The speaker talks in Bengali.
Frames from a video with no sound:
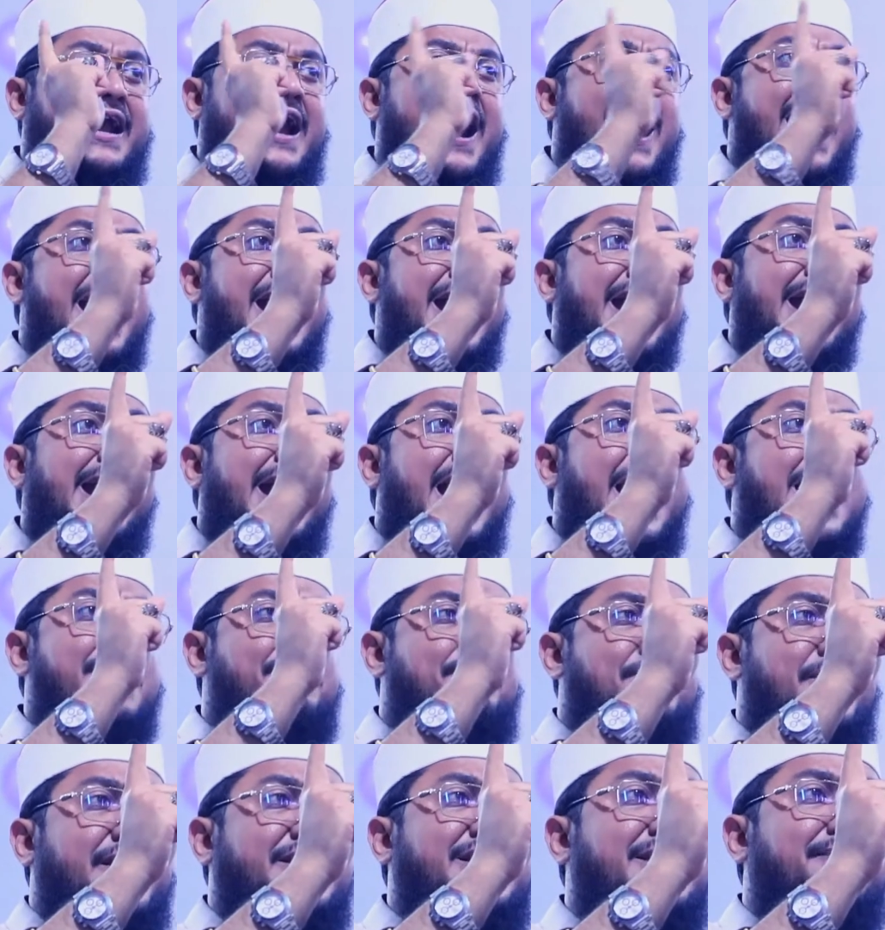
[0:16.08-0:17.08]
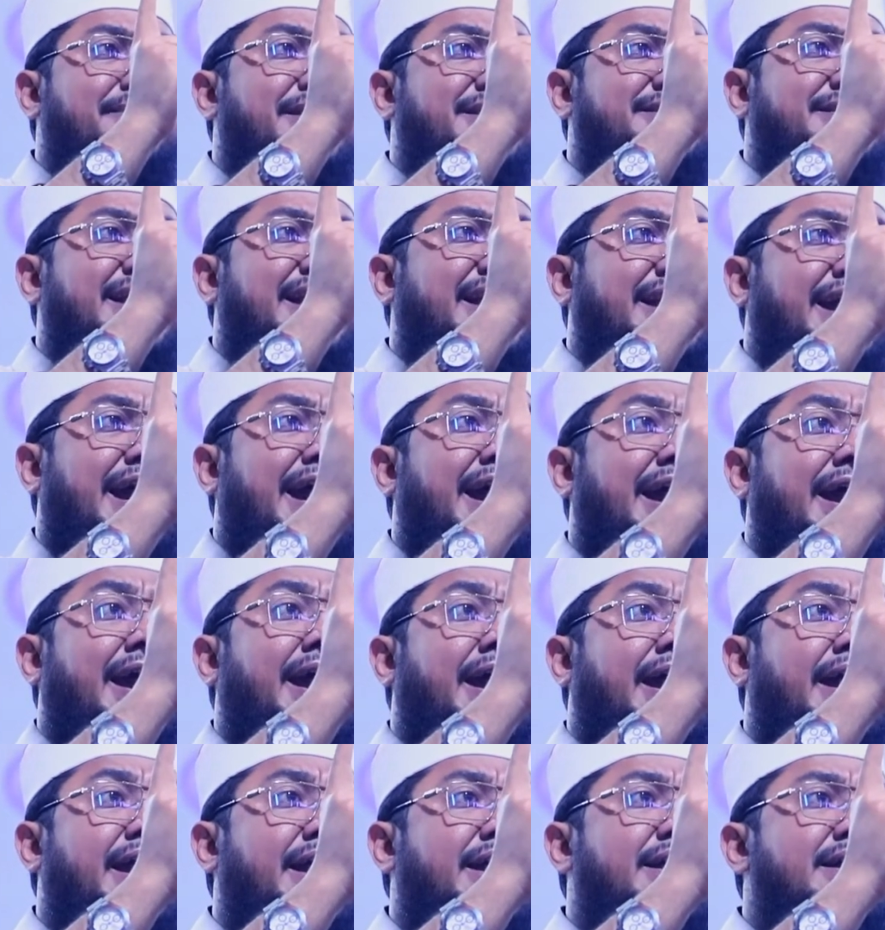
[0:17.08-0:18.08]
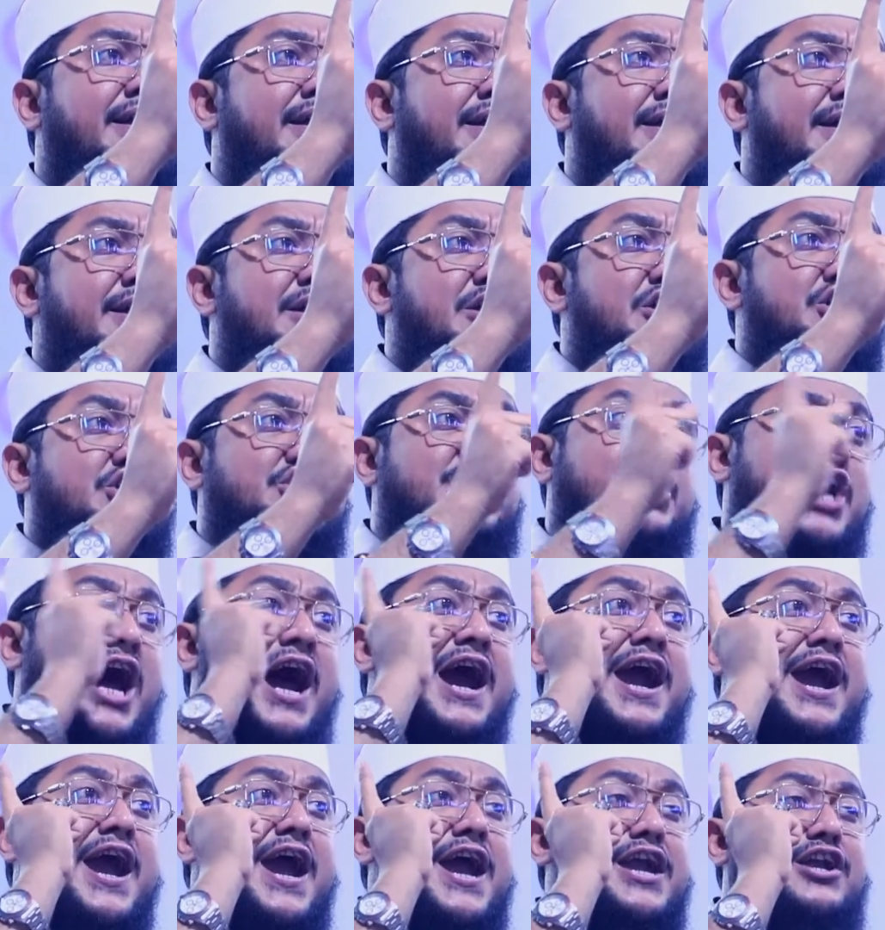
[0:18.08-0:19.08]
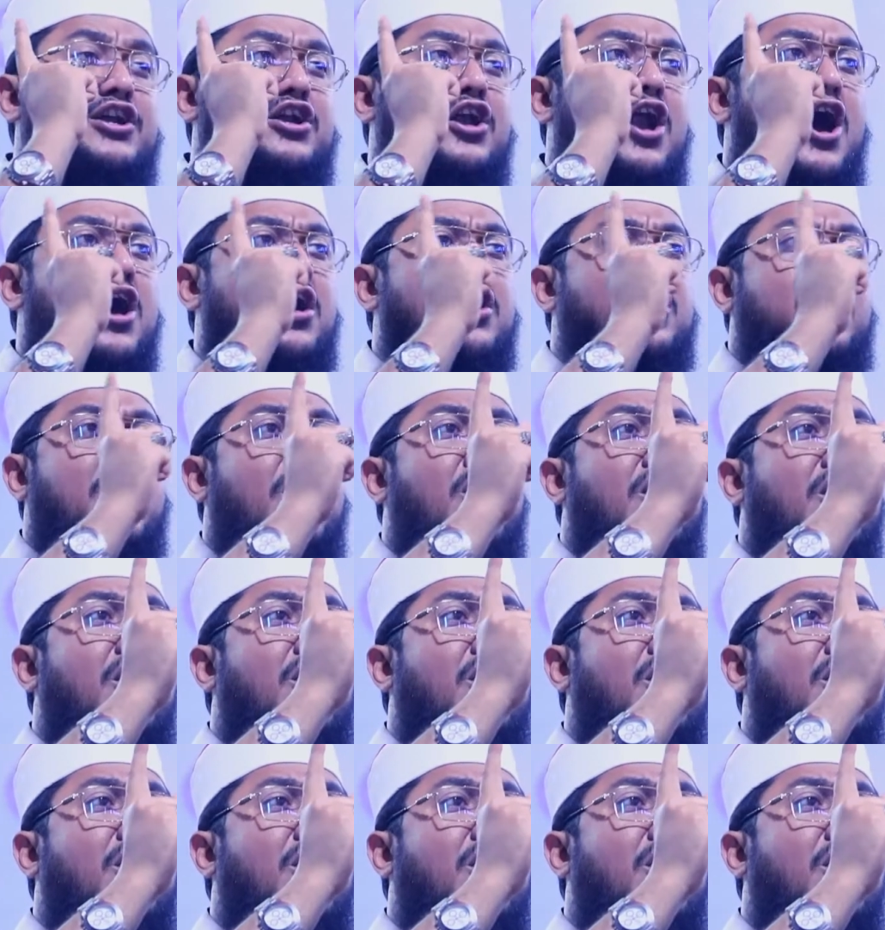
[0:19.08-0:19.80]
একাই এই পৃথিবী থেকে ষাট লক্ষ